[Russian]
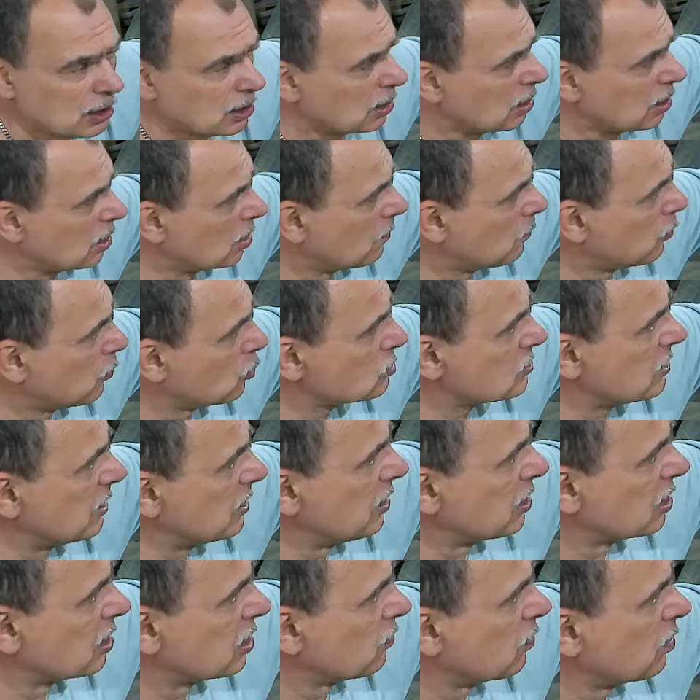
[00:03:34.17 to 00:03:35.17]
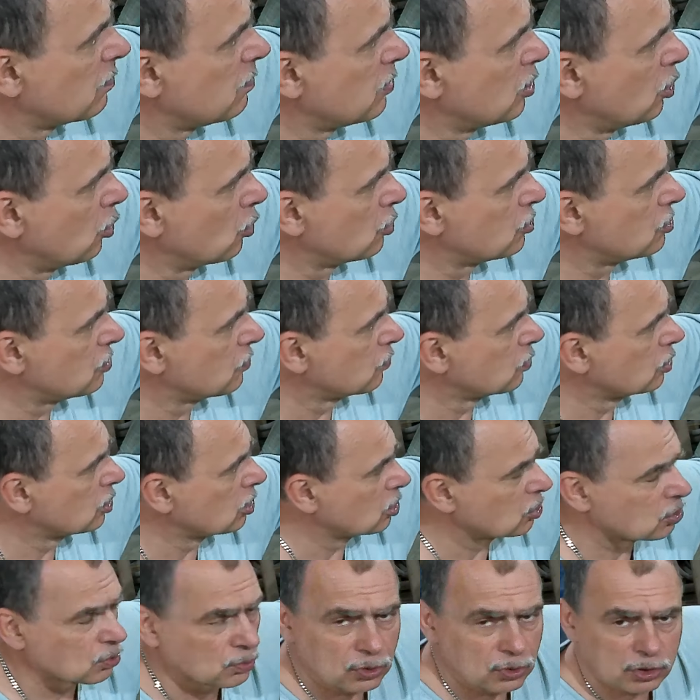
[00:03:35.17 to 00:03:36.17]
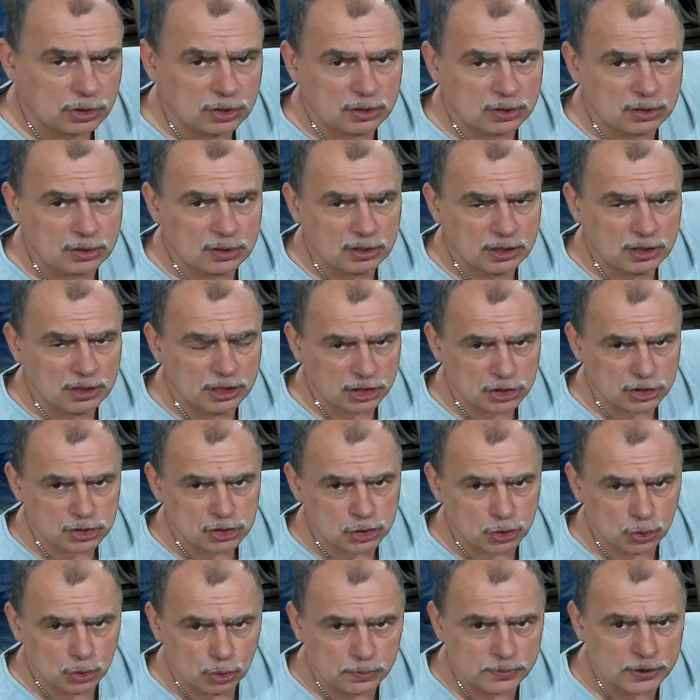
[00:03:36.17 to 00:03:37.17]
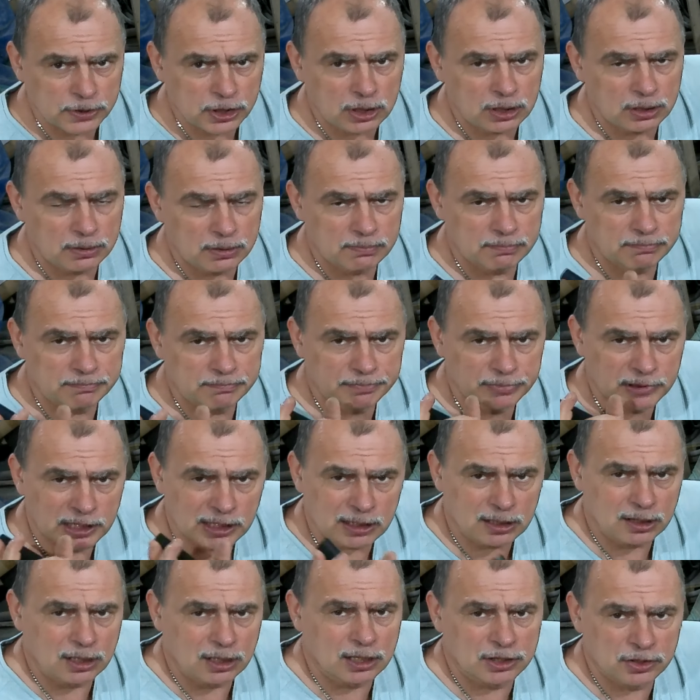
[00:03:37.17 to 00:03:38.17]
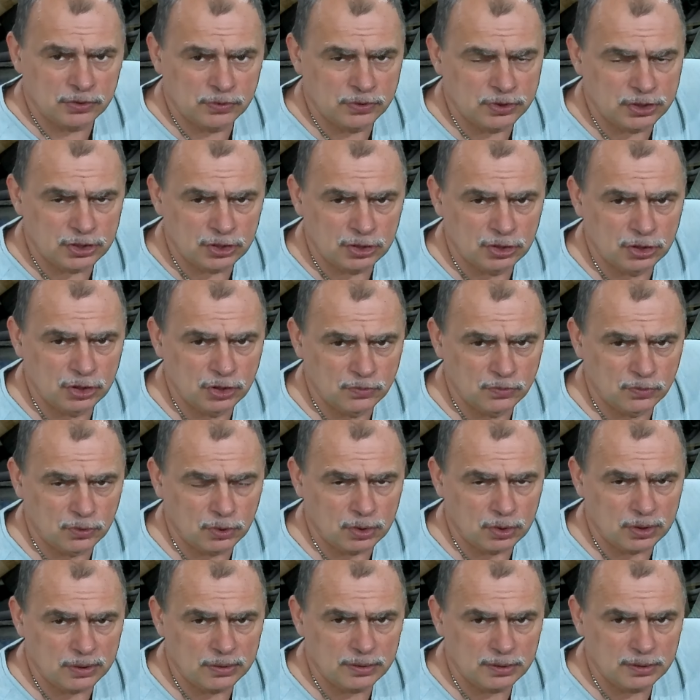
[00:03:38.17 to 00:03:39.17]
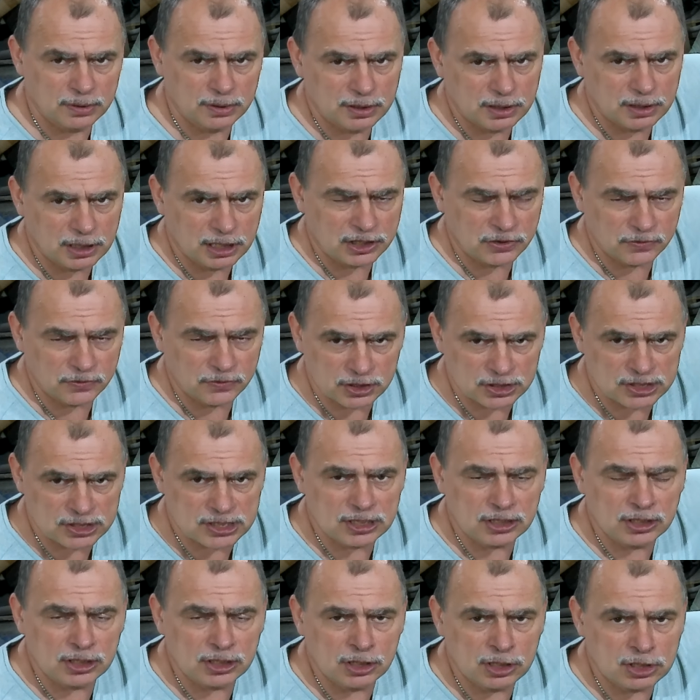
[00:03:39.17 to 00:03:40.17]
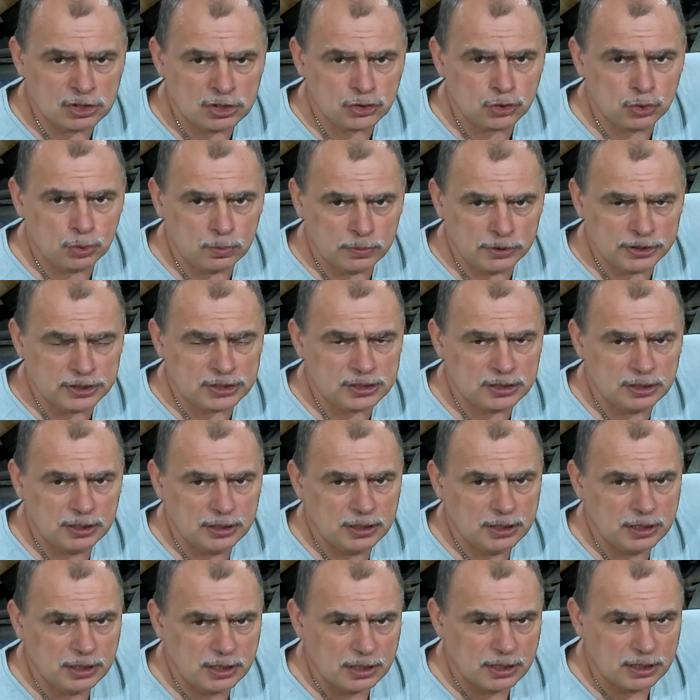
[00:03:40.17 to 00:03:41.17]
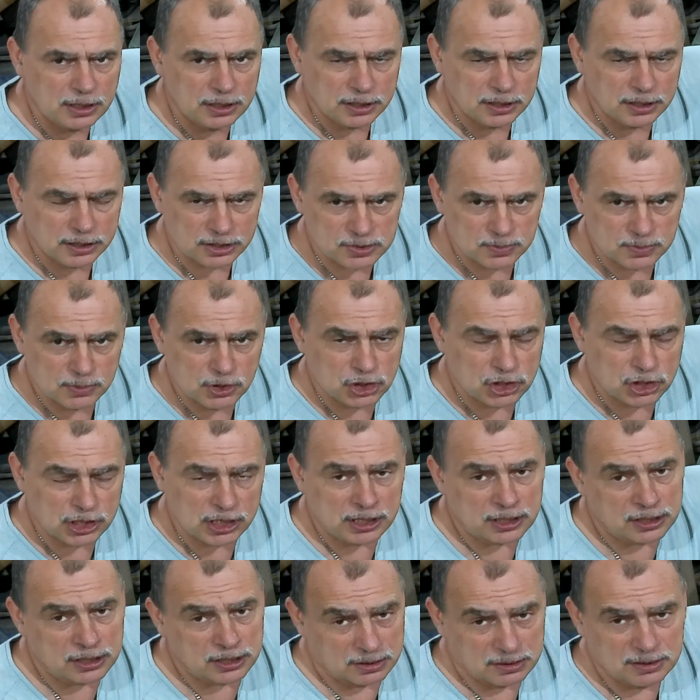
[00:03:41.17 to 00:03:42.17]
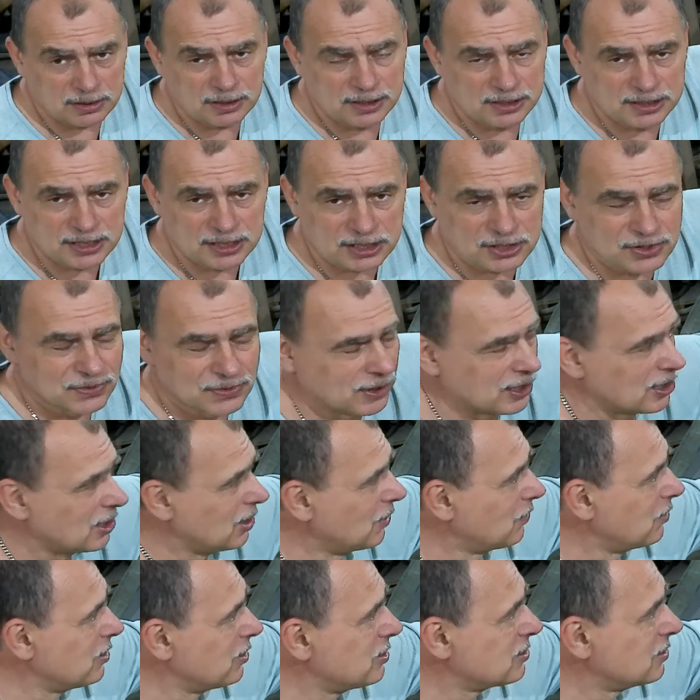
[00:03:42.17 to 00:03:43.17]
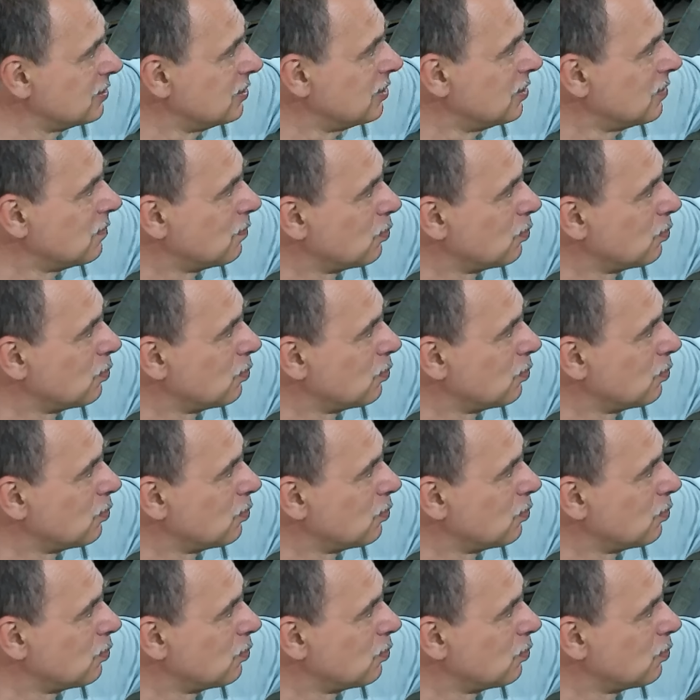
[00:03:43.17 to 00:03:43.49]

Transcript: Э, после этого берете вот эту вот, этот съемник, накладываете на него отверстие, где должно быть, размечаете, засверливаете.